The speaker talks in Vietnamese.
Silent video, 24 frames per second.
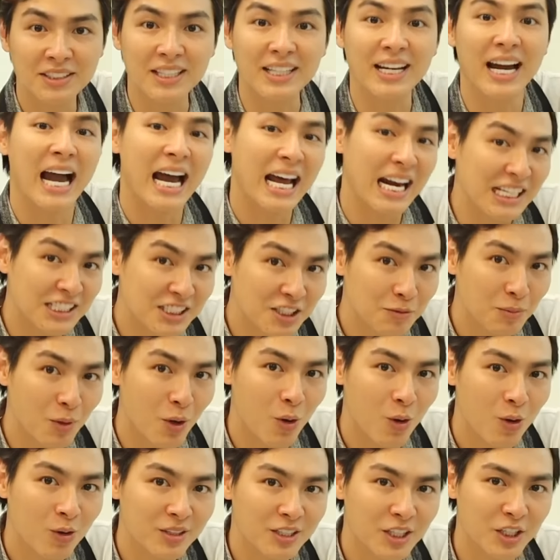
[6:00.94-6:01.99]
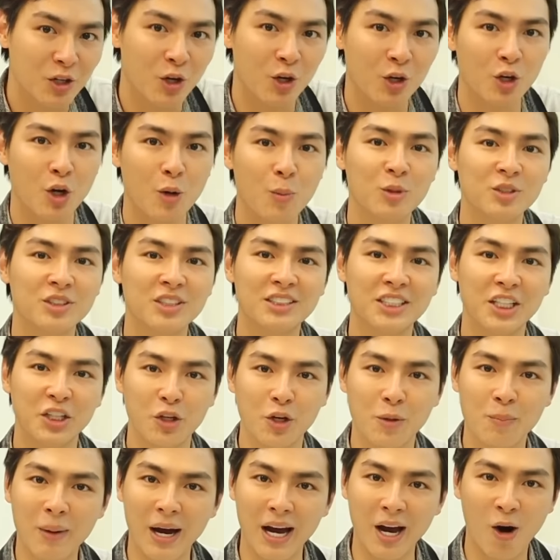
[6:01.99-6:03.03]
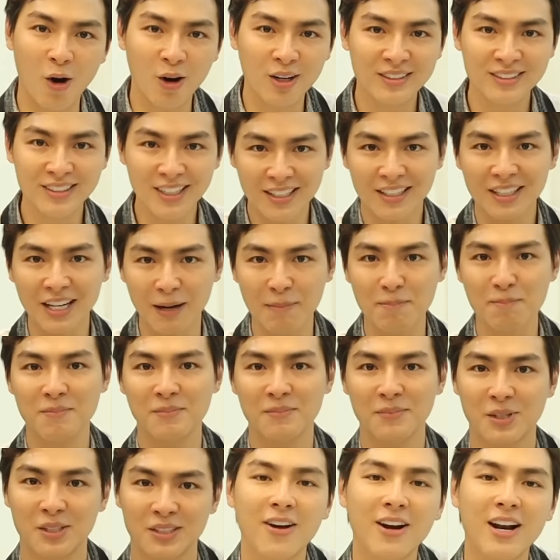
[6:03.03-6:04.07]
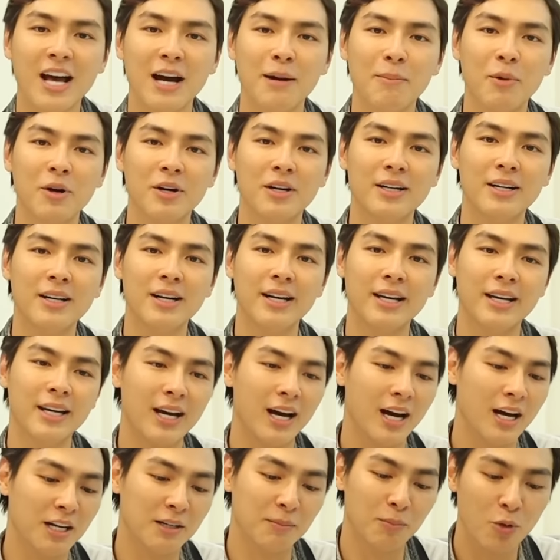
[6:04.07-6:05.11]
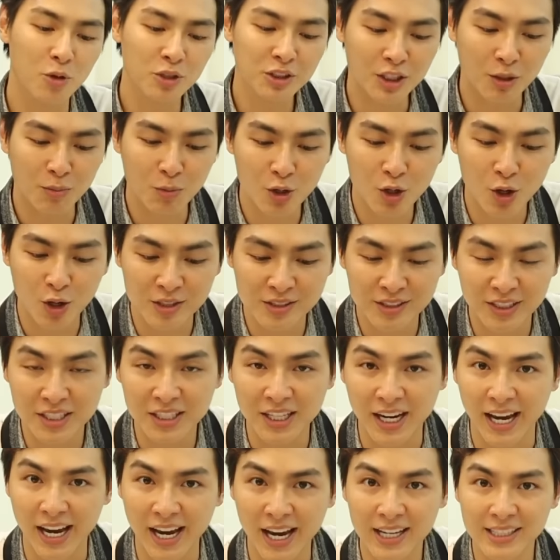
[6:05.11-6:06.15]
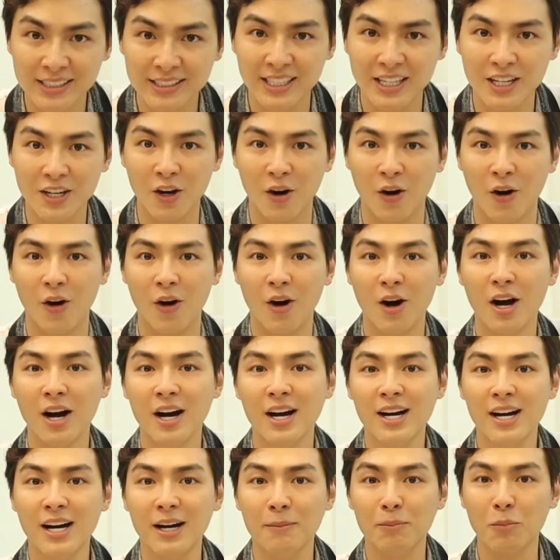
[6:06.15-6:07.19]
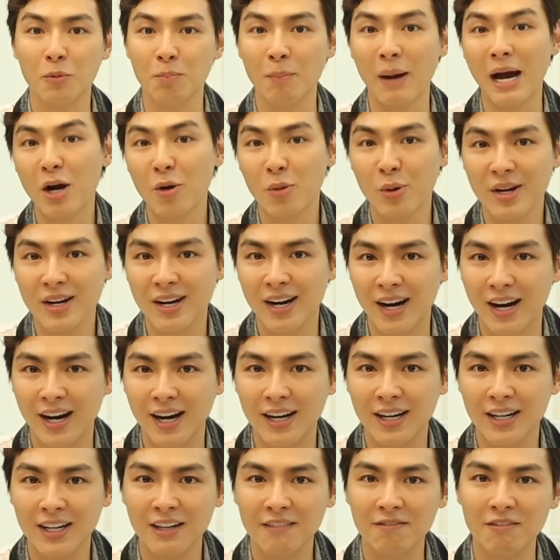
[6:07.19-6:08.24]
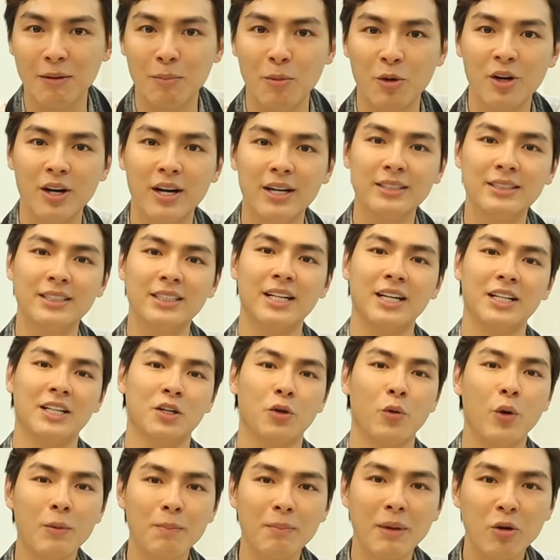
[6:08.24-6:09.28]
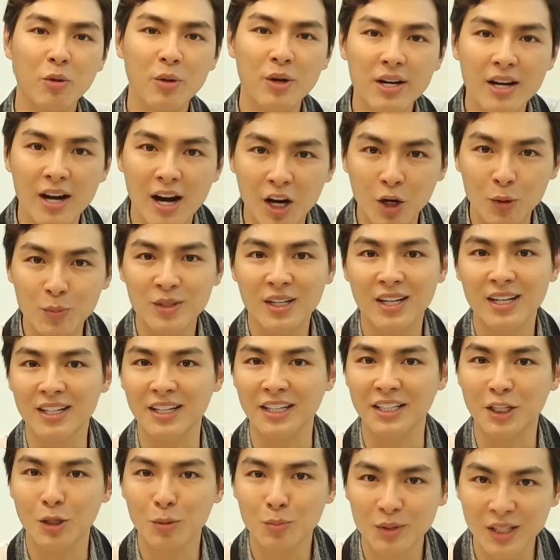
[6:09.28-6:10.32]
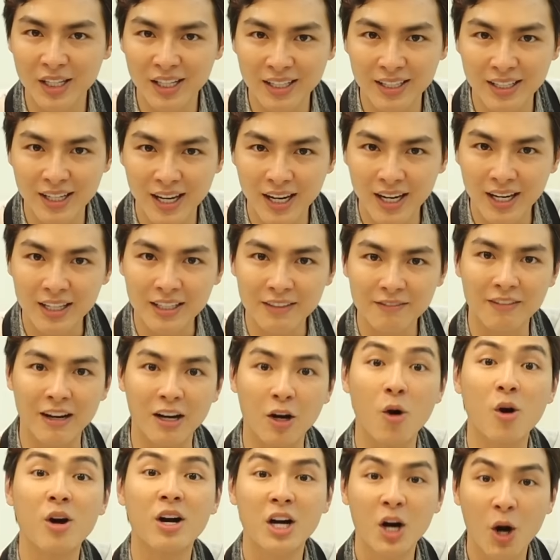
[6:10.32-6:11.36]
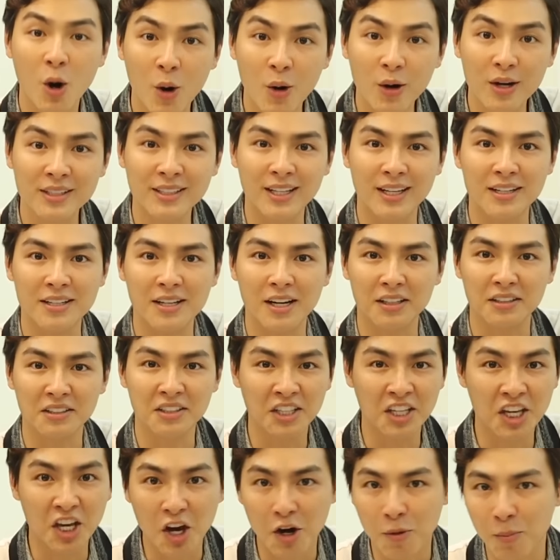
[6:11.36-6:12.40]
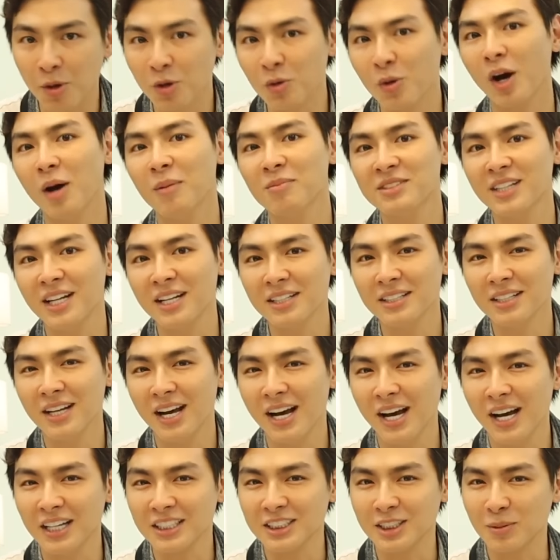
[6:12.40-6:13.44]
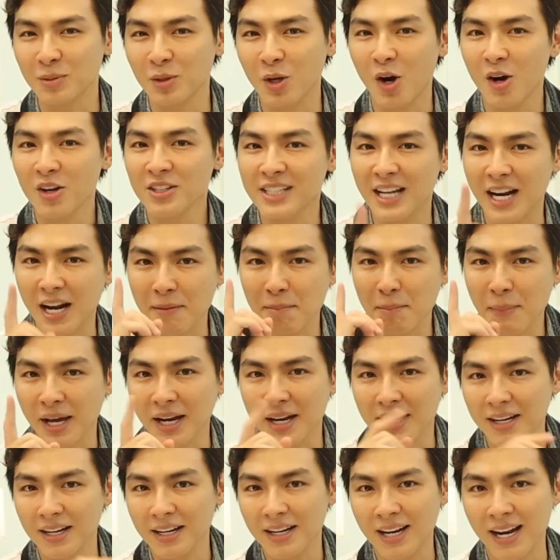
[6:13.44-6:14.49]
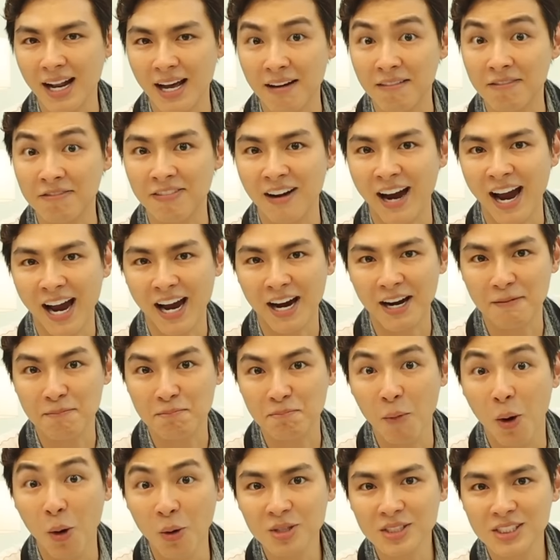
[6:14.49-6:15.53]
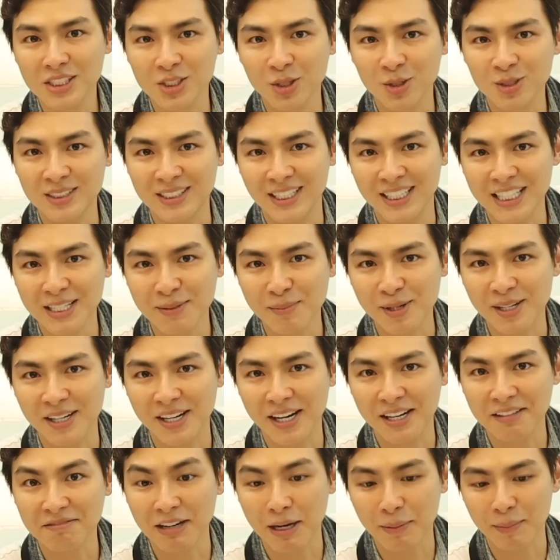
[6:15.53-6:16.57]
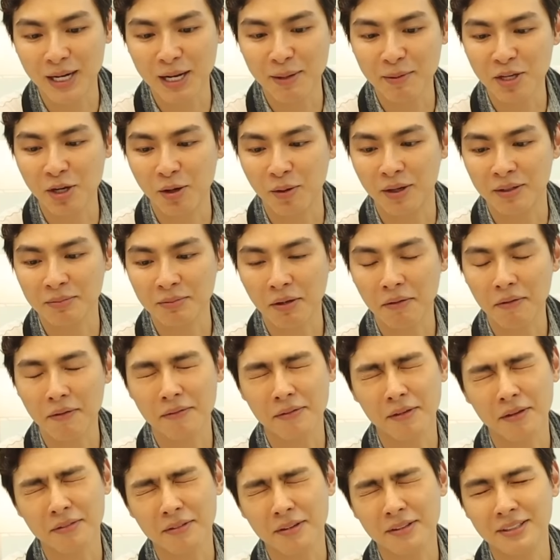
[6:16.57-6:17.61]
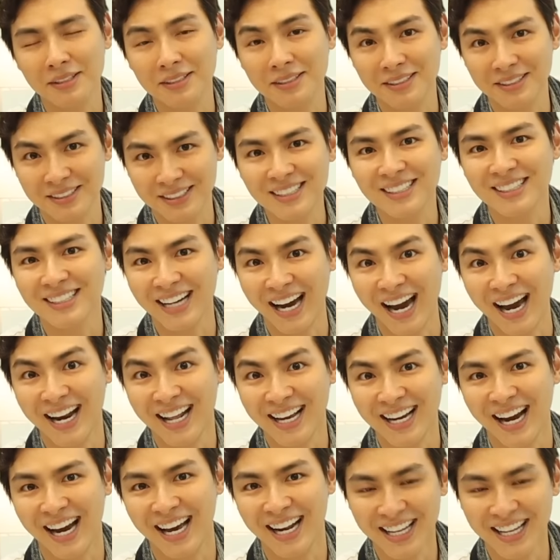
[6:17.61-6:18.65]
chương trình ai là siêu bố thì còn có một chương trình khuyến mại hot nhất năm đó là mọi người à, mỗi trong mỗi lon sữa như này á, sẽ có một mã QR và mọi người chỉ cần quét mã QR cũng như là gửi thông tin đã có cơ hội nhận được nhiều món quà hấp dẫn trong đó giải đặc biệt là vàng 4 số 9 nha mọi người vàng bên em bao nhiêu rồi khá đấy